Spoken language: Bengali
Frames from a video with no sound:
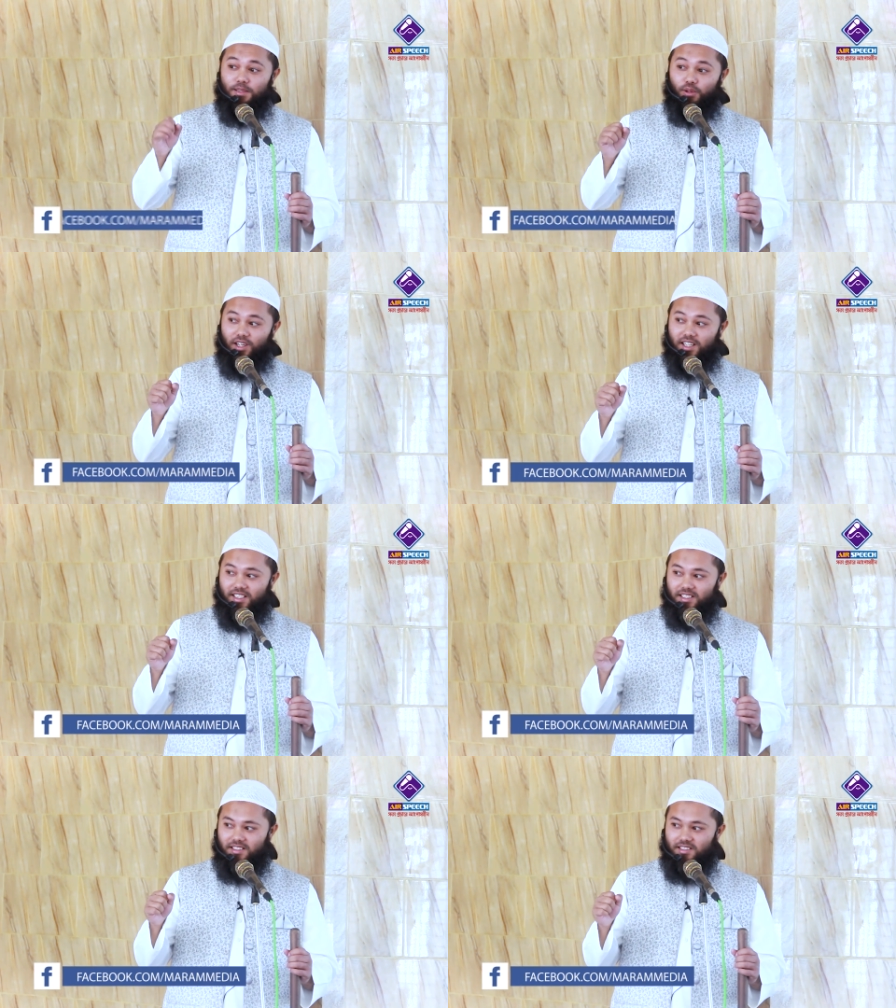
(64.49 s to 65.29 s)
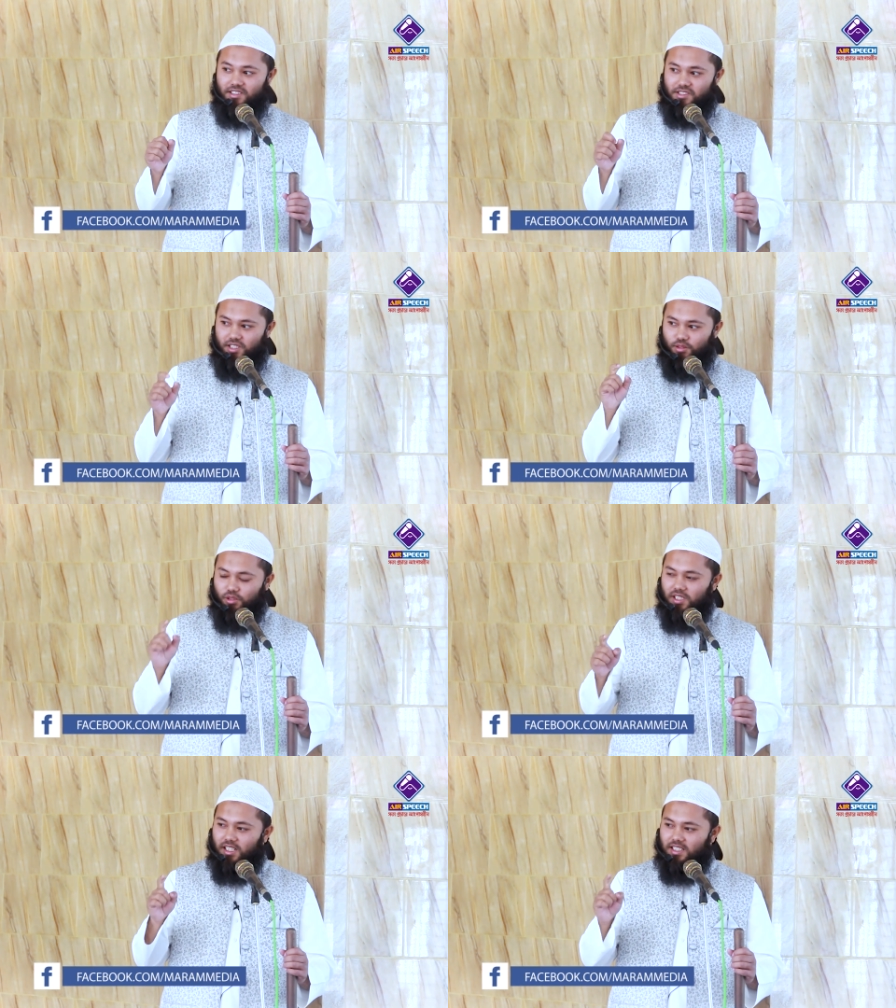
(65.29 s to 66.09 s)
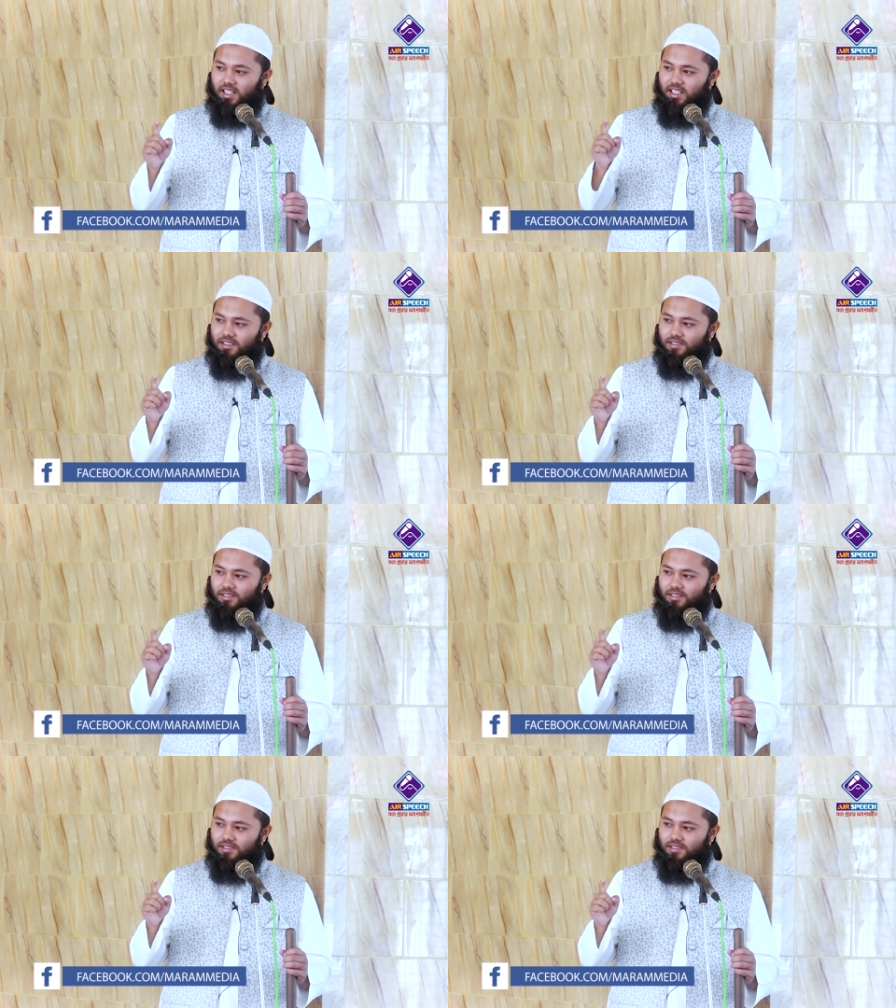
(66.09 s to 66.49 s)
কি বললেন যে দুনিয়াটা